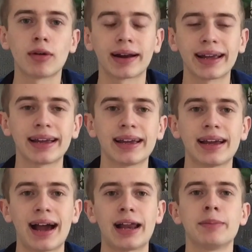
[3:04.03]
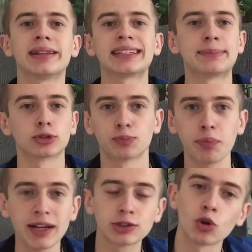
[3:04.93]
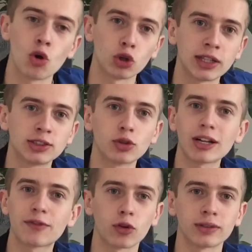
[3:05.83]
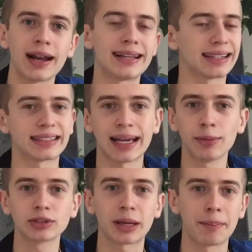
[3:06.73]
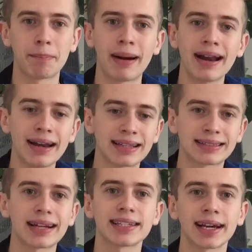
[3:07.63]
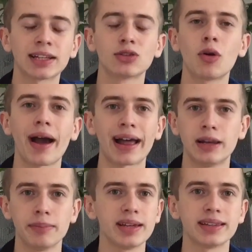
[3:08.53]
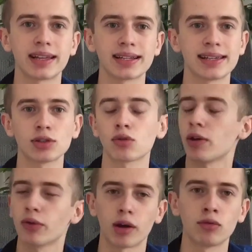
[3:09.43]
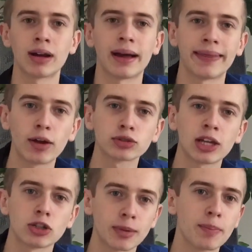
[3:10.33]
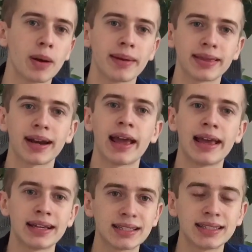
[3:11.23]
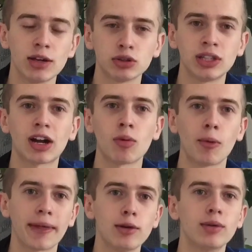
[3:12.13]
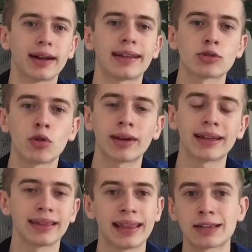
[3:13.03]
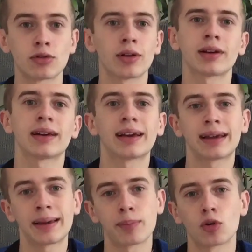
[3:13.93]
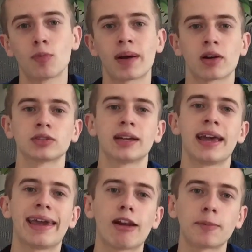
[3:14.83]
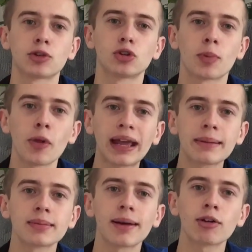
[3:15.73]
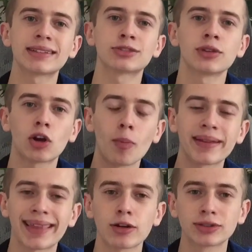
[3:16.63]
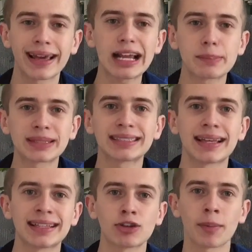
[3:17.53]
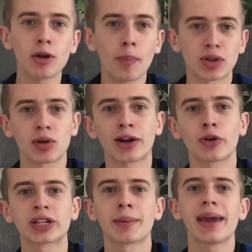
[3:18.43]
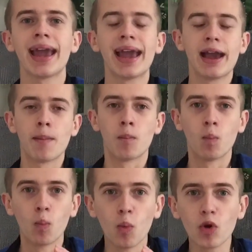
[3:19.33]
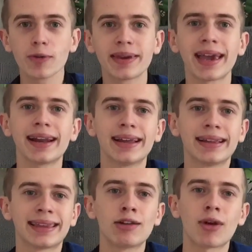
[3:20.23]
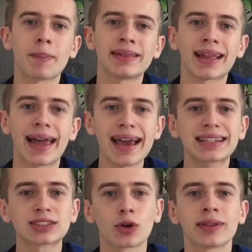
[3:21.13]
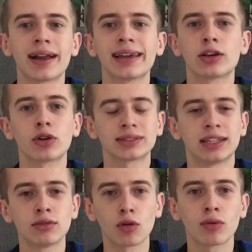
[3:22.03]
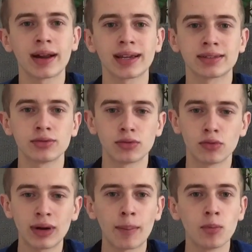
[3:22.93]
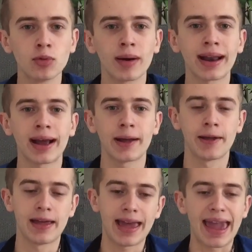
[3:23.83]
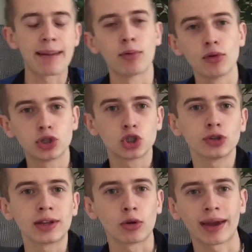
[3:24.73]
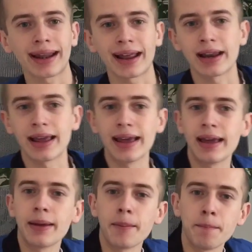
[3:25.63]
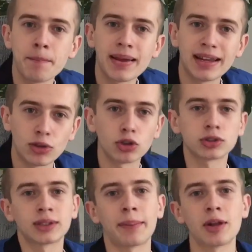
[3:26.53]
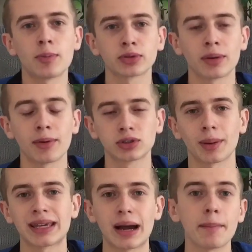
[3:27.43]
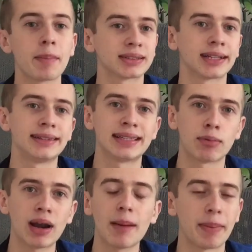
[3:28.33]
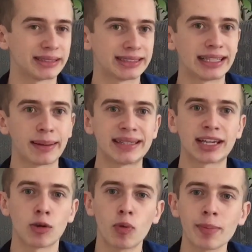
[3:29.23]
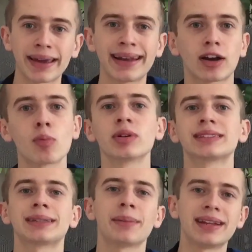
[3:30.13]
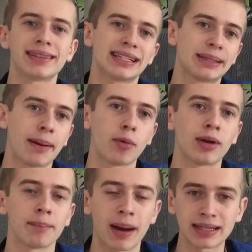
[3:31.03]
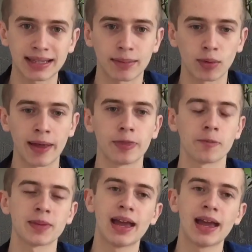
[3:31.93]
lo agregue al Mini 3 y por supuesto los sensores frontales que sabemos que van a estar llegando al Mini 3, de eso no hay duda alguna, DJI los va a implementar sí o sí a como dé lugar, eso no que, de eso no hay que preocuparnos en absoluto. Pero déjenme abajo en la sección de comentarios qué les parece este diseño. A mí lo personal creo que se ve muy bien, tiene una pinta extraordinaria y creo que sin duda alguna es una muy buena evolución de lo que era el Mini 2, que a mí lo personal me gustaba ya bastante y se vuela bastante así que no puedo imaginar cómo es que este Mini 3 se va va a estar volando.